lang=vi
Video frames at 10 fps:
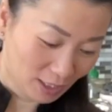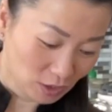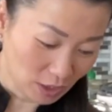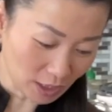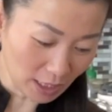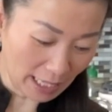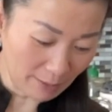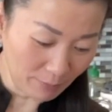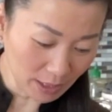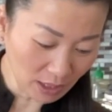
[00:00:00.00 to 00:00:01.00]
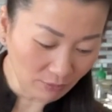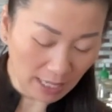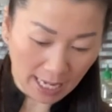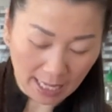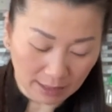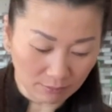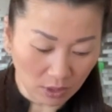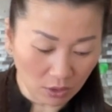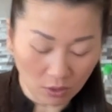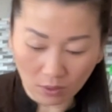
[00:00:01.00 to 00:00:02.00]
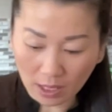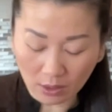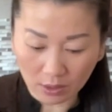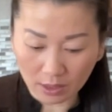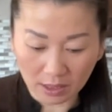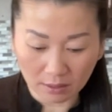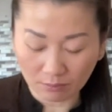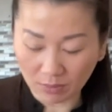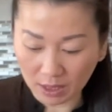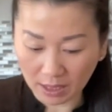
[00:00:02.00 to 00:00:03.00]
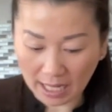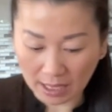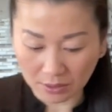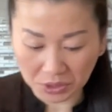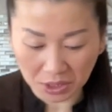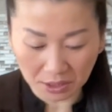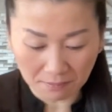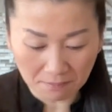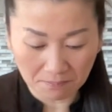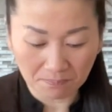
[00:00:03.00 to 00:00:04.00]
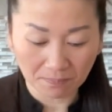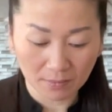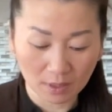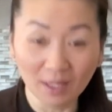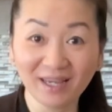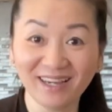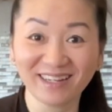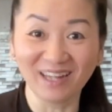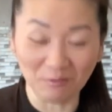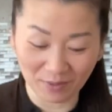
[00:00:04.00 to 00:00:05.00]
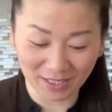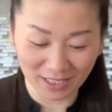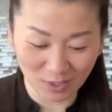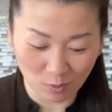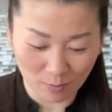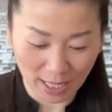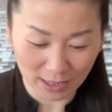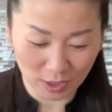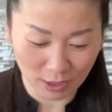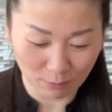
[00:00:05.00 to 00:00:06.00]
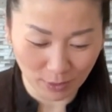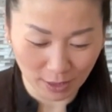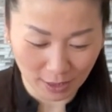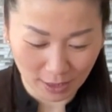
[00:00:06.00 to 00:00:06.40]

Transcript: Chiết khăn bây tao bị ai bằng co oi miền cà lô chiếm đầu bên chân cũng đặt chiết về